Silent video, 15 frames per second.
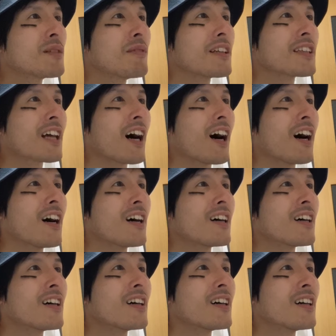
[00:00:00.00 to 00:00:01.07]
べた
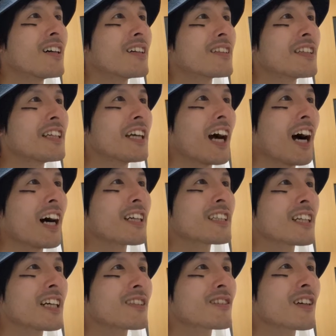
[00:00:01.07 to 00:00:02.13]
に
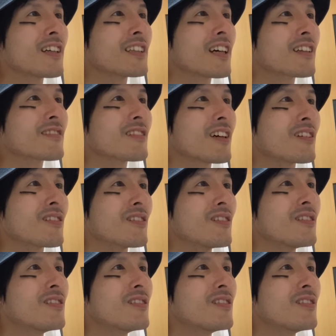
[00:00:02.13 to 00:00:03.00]
足がつかなくなる、